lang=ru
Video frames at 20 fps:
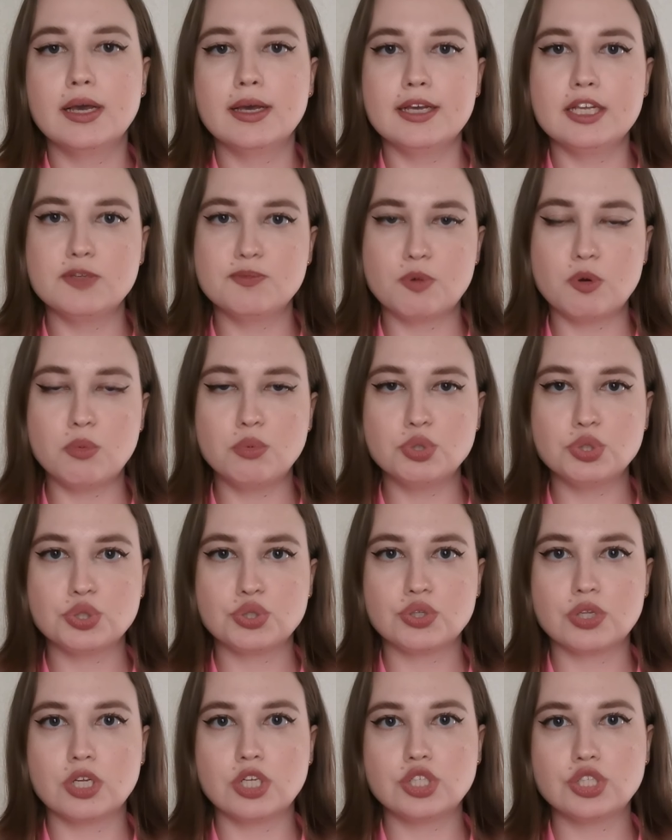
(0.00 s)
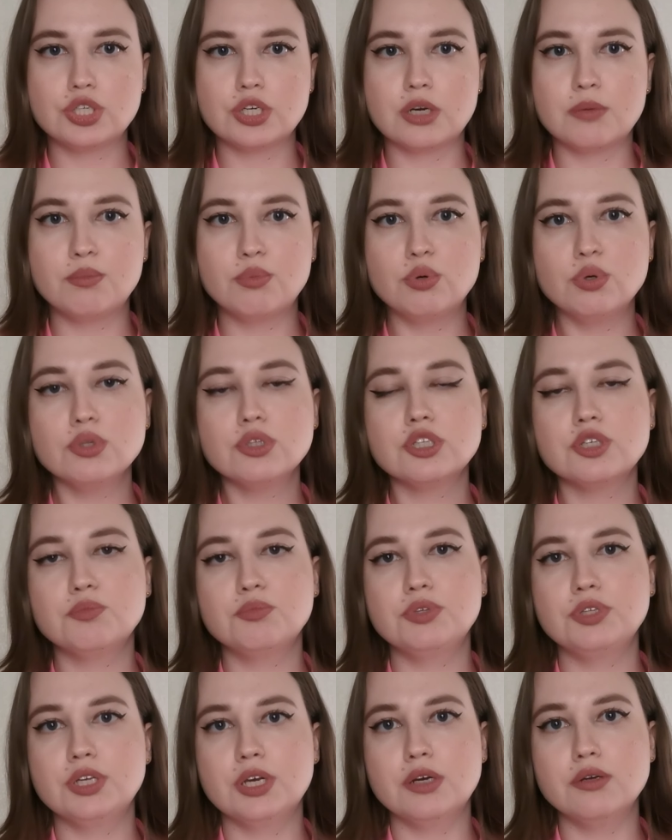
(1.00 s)
И с помощью нашей работы
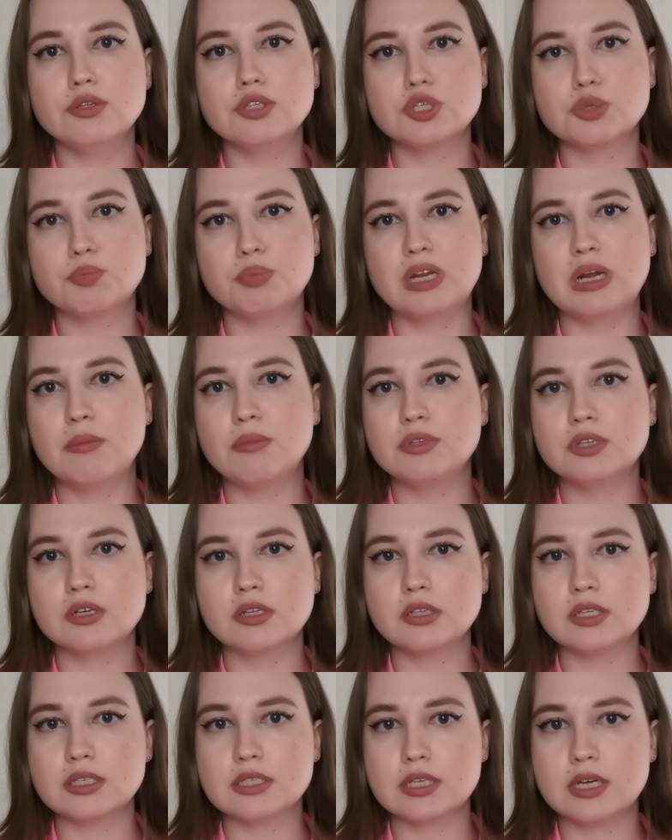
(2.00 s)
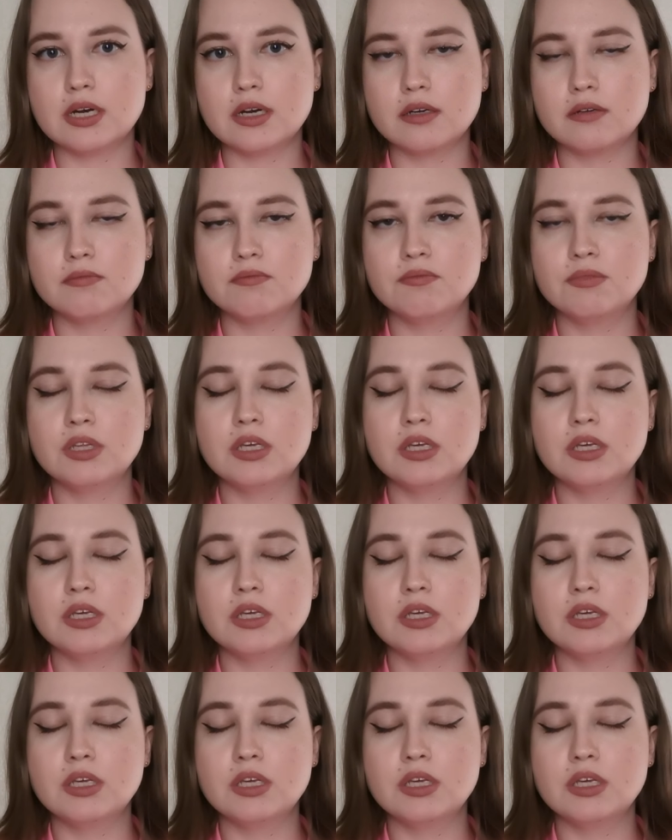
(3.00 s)
меняются прямо на глазах